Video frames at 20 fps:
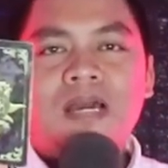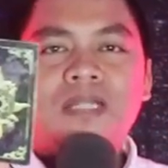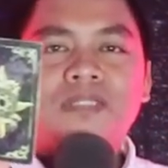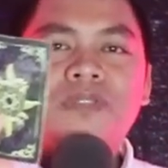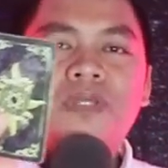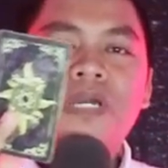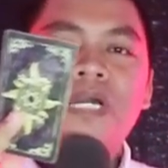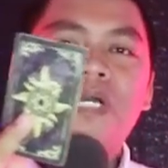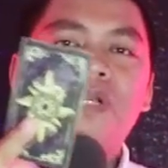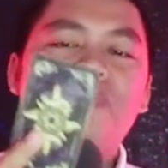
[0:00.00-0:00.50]

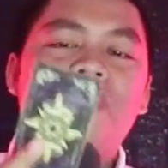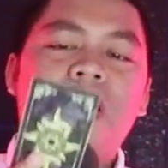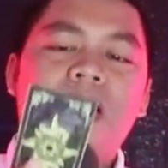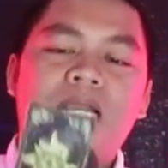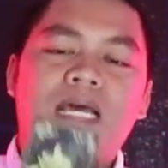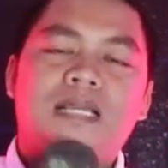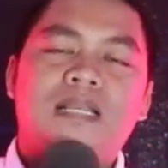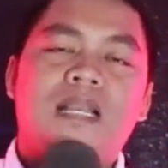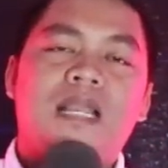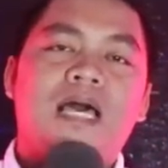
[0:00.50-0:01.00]
kartu yang
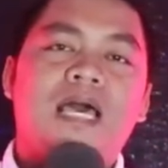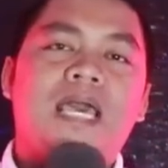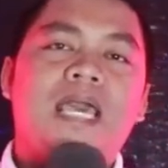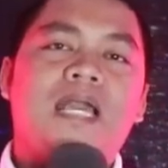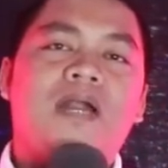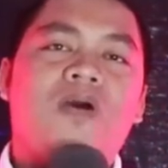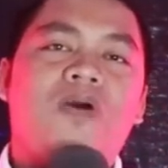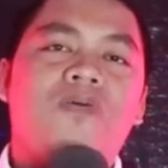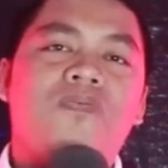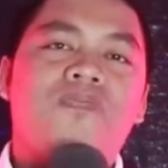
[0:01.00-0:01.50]
keluar adalah
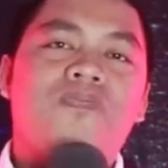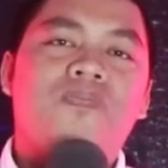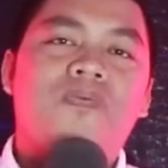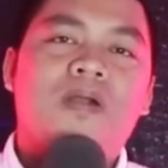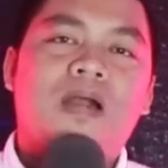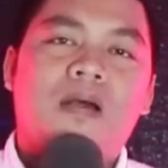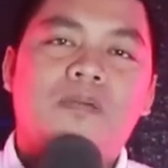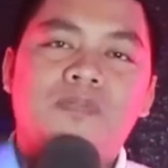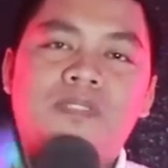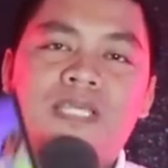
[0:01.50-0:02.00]
Eight of
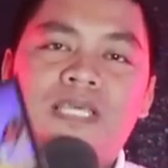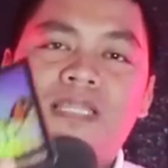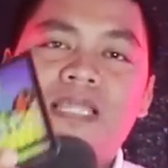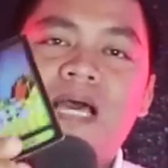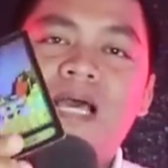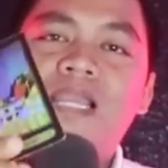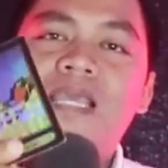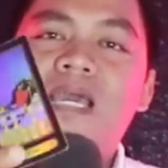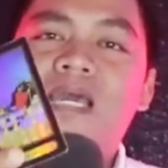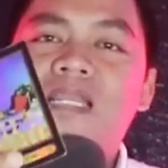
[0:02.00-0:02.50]
Cups.
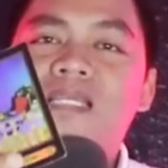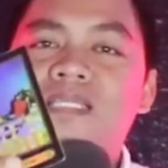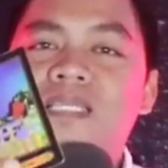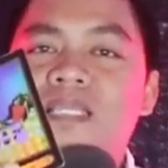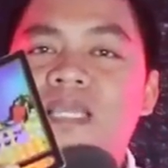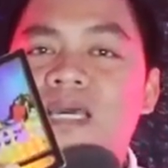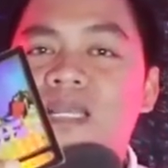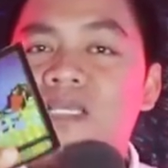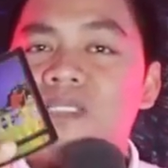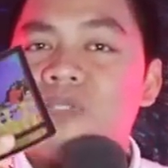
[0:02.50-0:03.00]
Kita lihat di
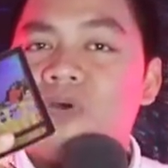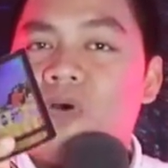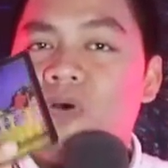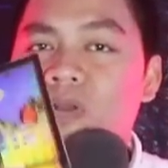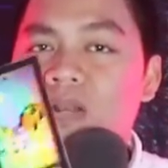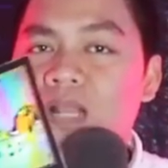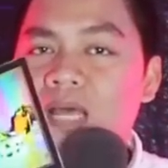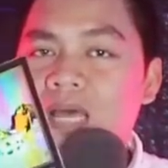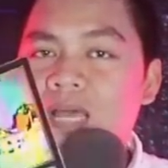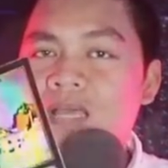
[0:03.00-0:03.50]
sini ada
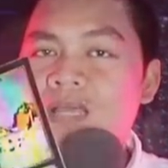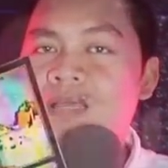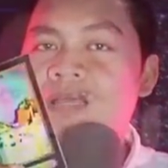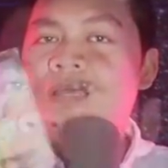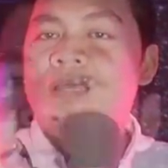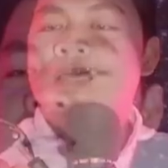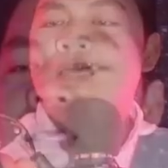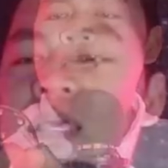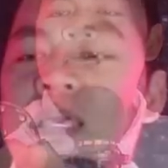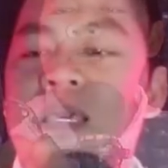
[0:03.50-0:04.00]
seorang
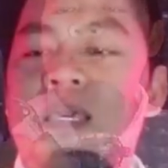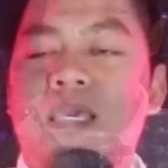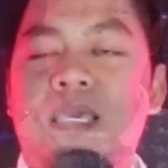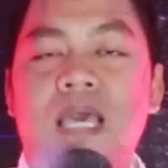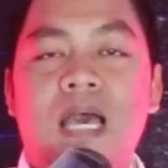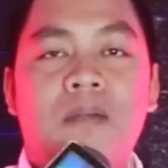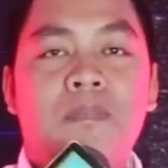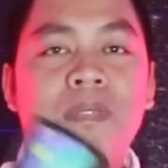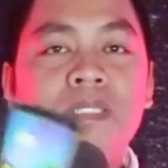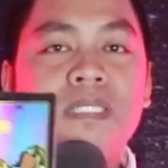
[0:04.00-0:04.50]

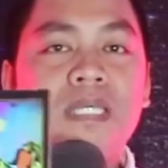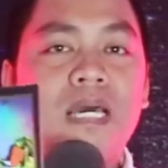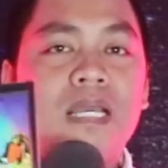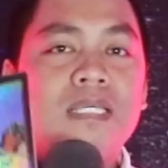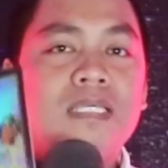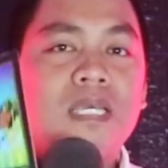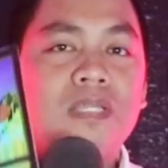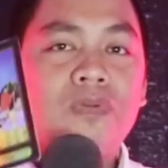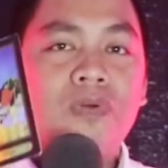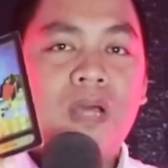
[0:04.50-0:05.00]
yang
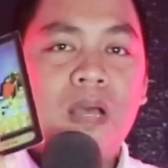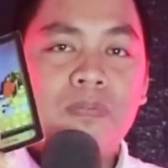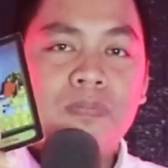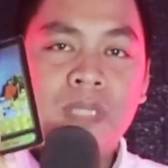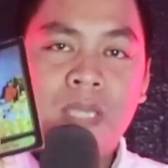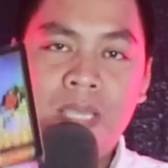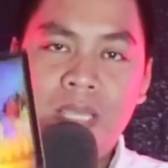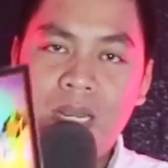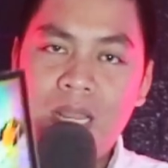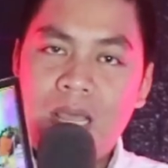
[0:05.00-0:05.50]
mencari satu cup
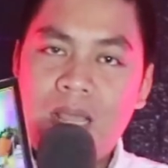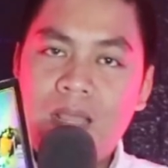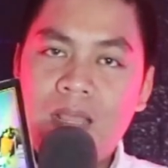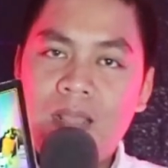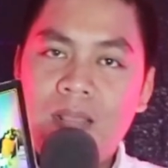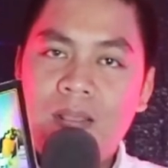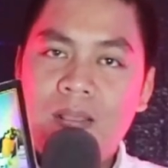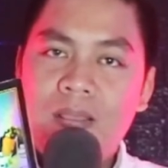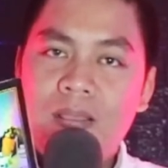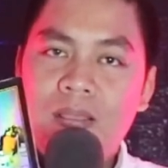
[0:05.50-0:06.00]
yang hilang.
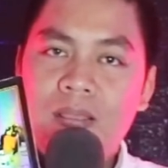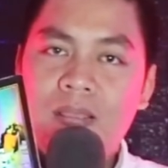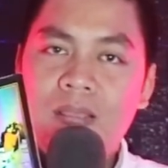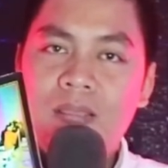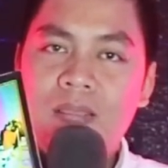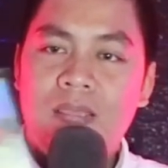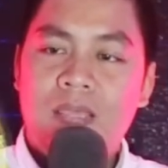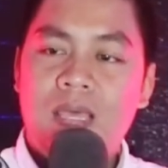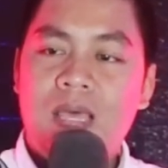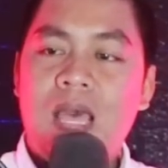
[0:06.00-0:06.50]

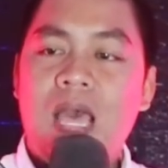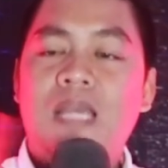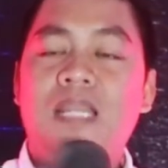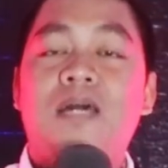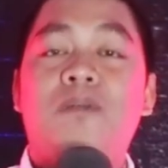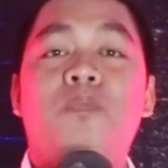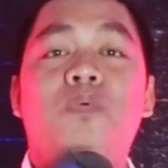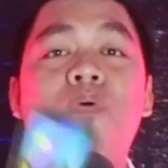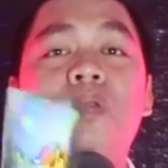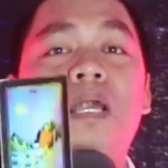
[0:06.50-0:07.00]
Ya,
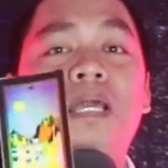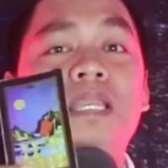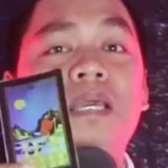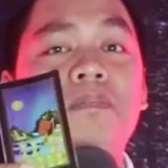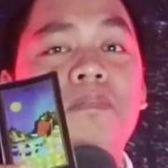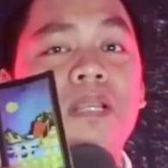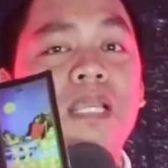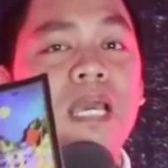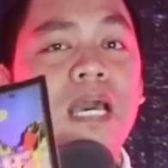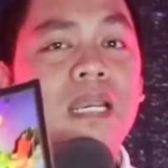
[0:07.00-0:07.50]
ada bulan
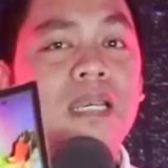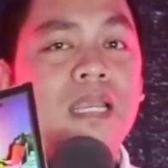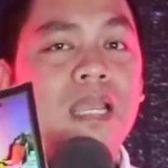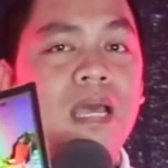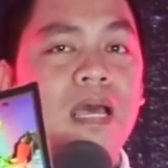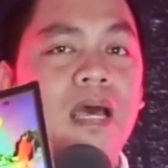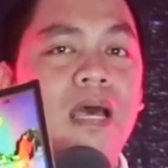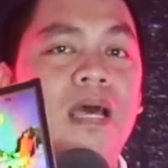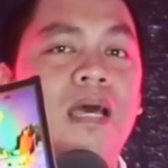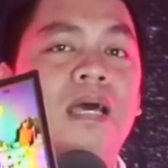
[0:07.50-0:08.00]
yang
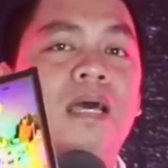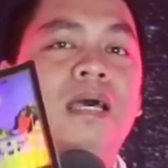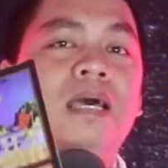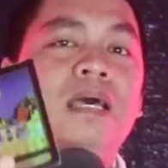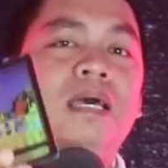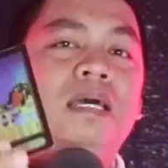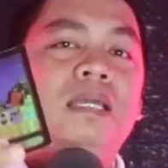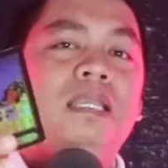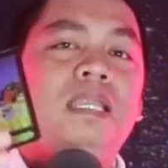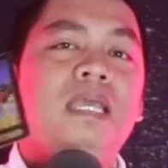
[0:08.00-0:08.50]
melihatnya.
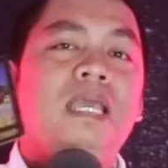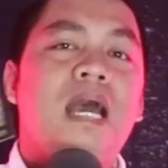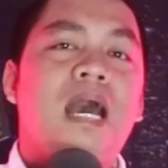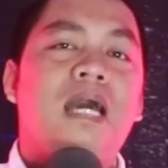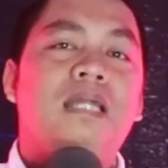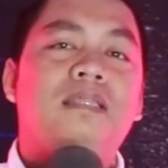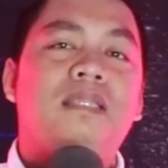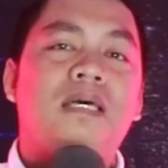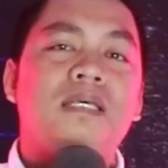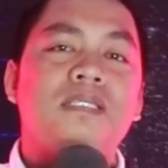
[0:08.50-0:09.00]
Di
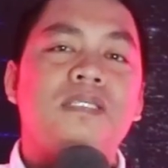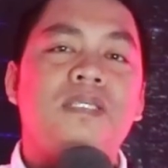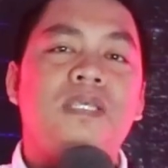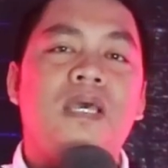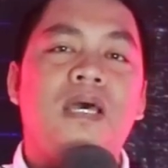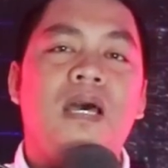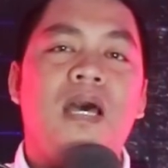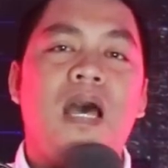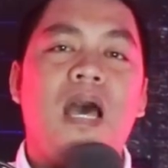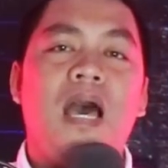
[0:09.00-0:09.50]

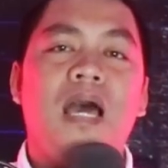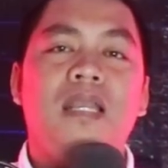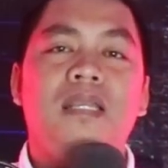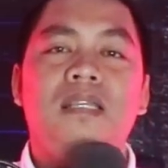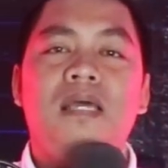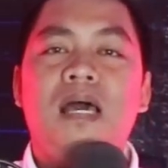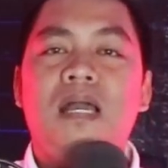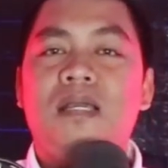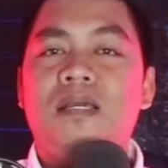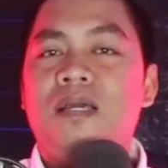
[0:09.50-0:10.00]
atasnya
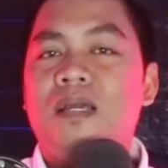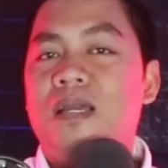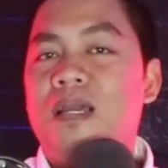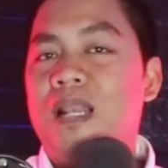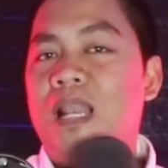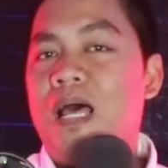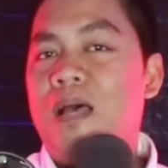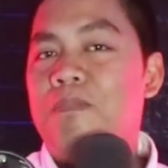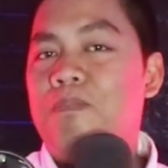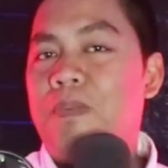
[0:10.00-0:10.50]
ada
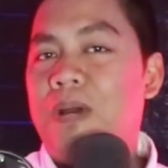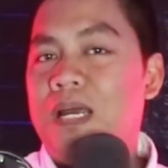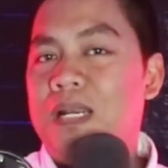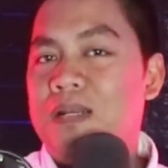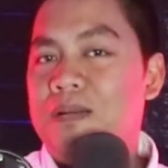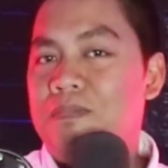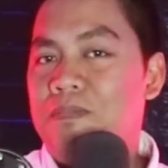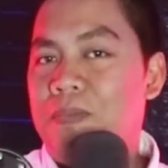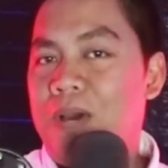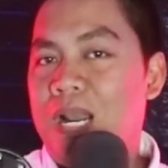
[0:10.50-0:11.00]

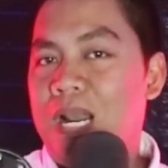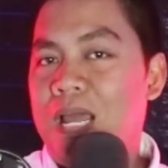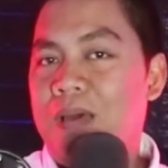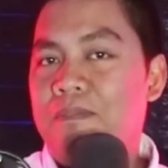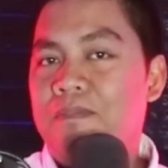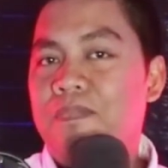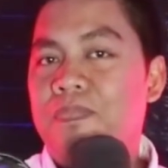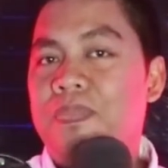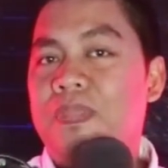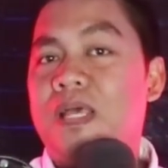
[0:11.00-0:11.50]
kegelapan
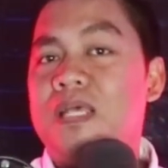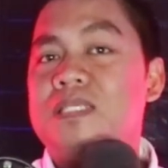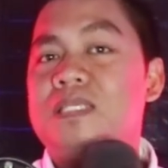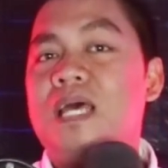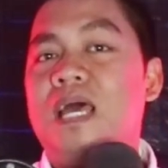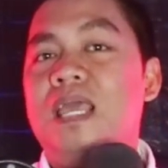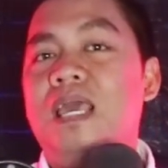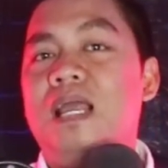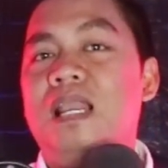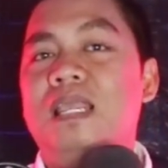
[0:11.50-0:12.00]
malam. Nah,
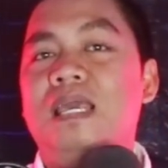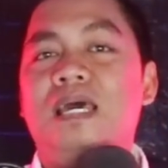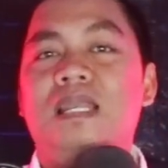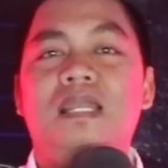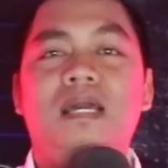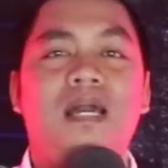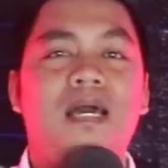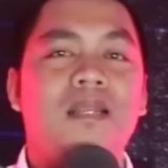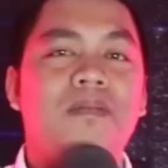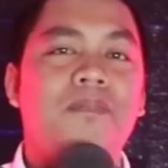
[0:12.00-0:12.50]
saya
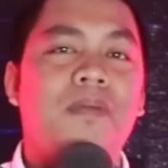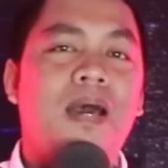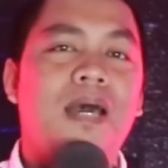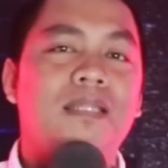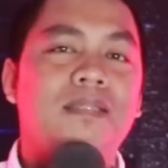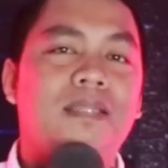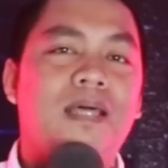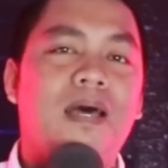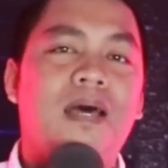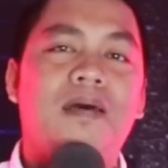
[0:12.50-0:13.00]
lihat dengan
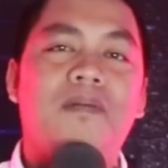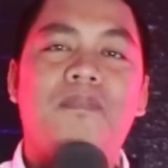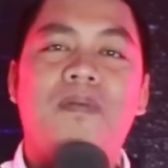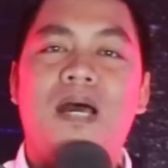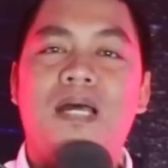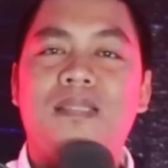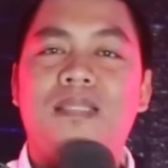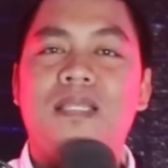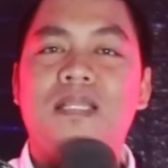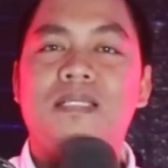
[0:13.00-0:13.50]
mata
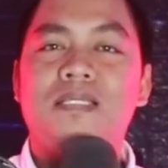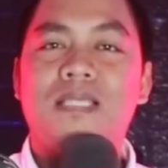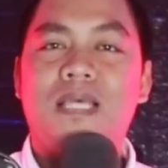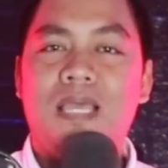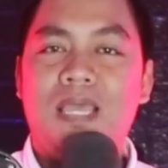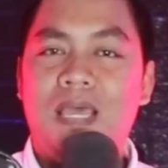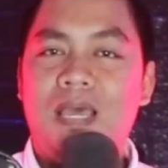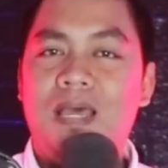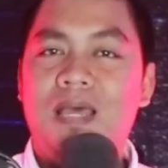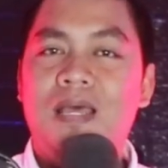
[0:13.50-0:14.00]
batin
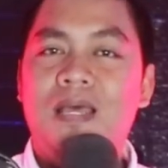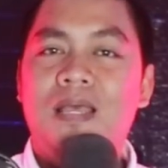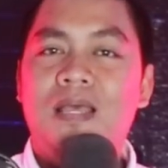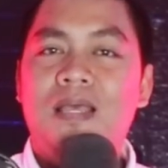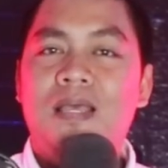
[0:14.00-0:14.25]
saya.